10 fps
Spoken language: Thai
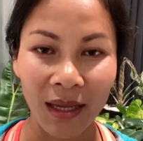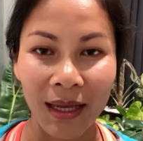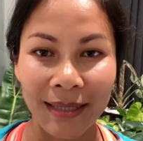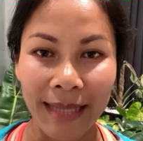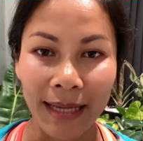
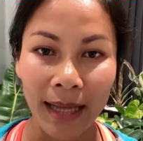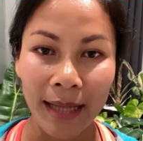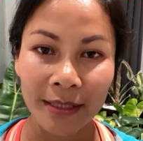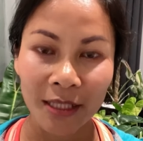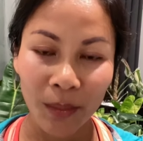จากการ
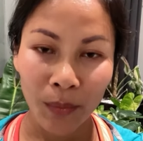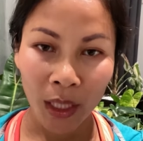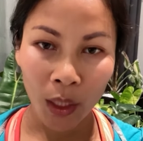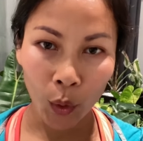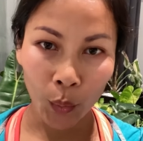ที่มี
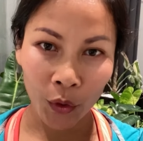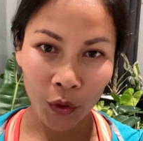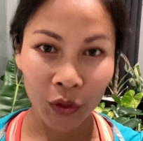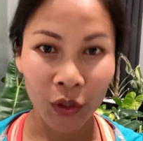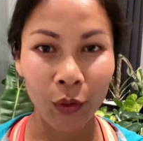กลุ่มคน
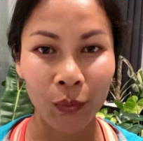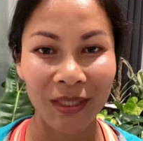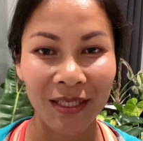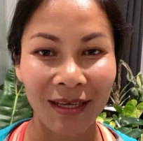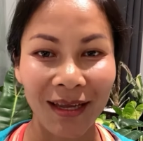กลุ่มหนึ่
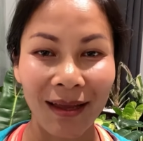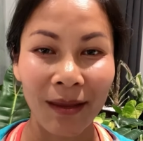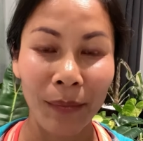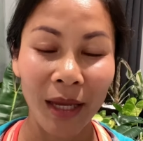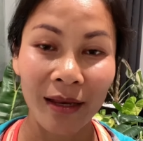งนะคะ
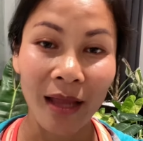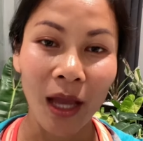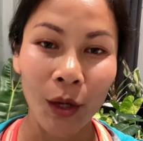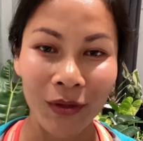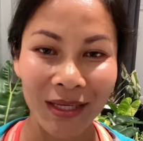มาด่า
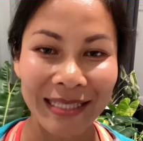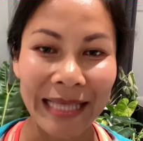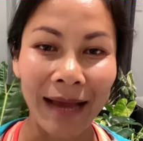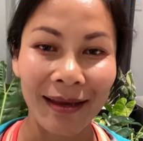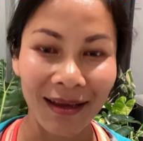คนอีสา
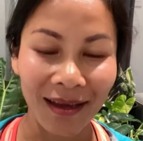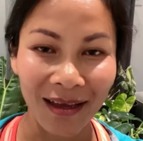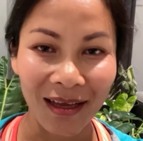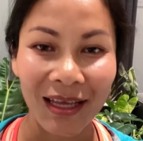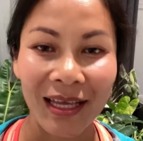นนะคะ
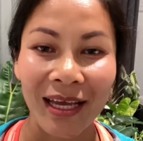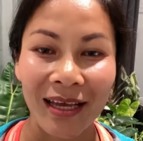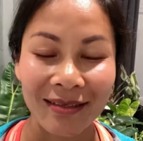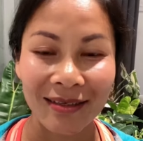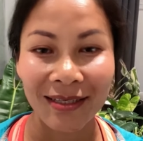จ
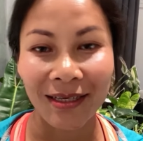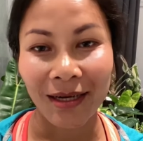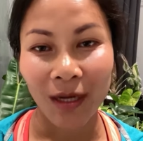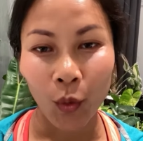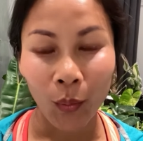ริงๆเรา
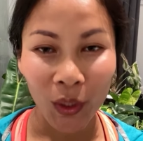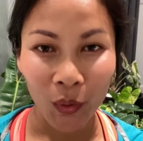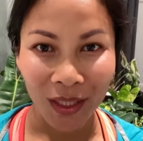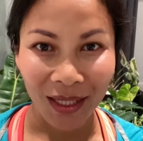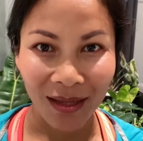ไม่ควร
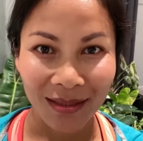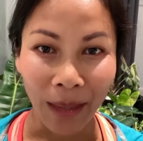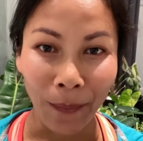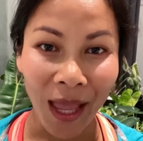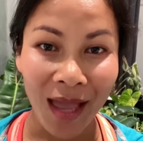ที่จะไป
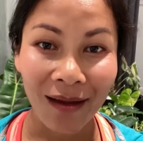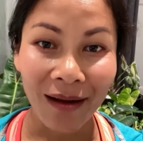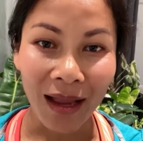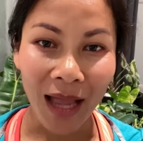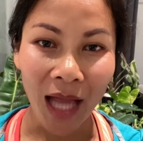ให้รา
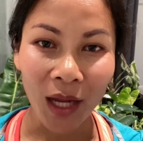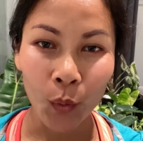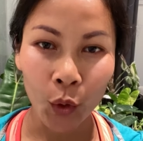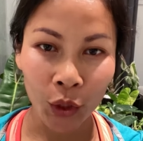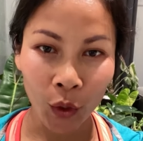คากับค
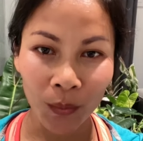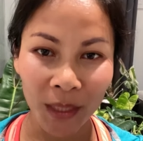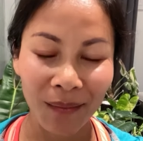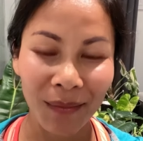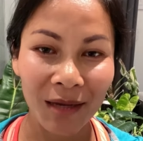นกลุ่มนี้
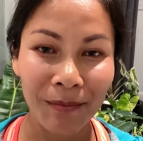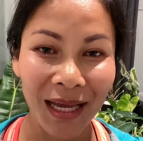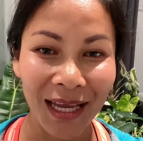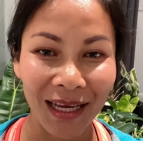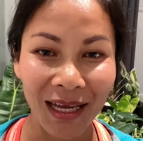มากมาย
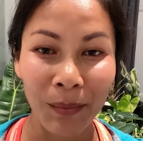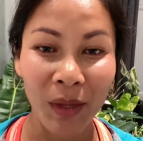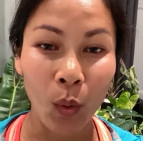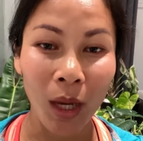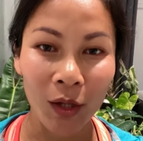นะคะ ไม่
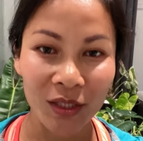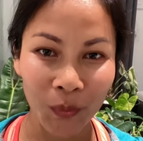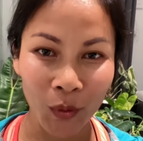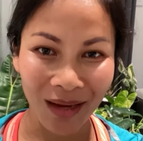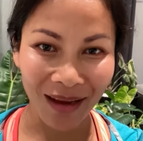ว่าเขาจะพูด
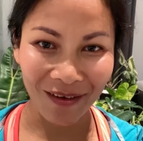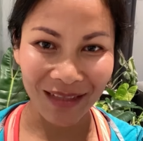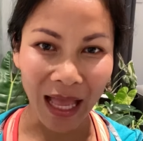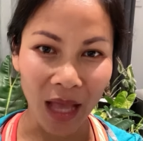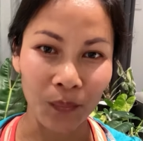อะไรก็
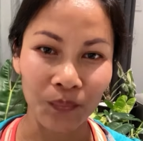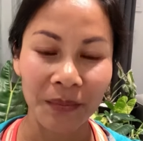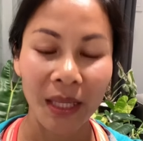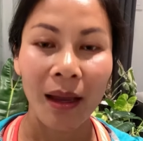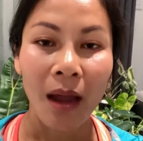ตาม
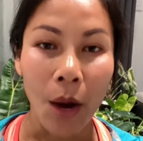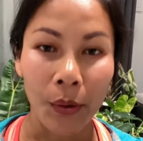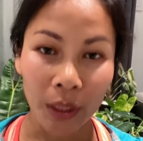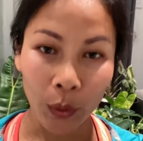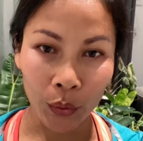
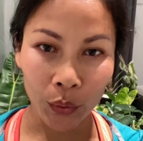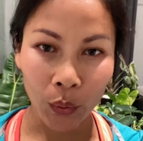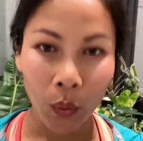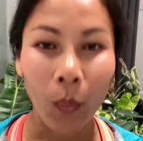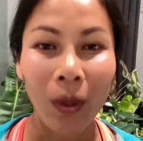เรารู้
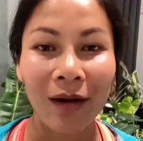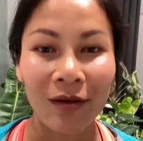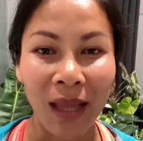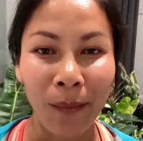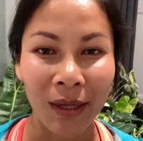ว่าเรา
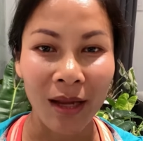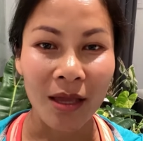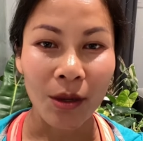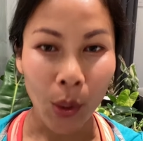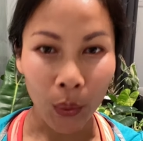ทำอะไร
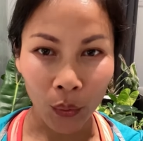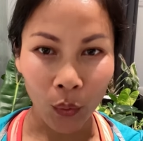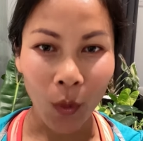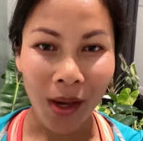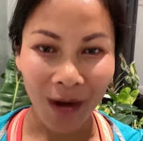เรารู้
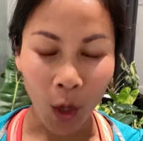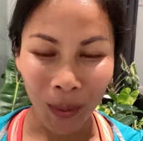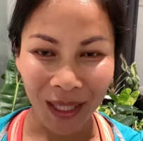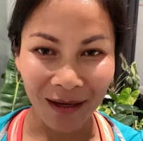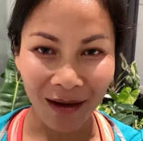ว่าเราเป็น
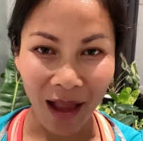ใคร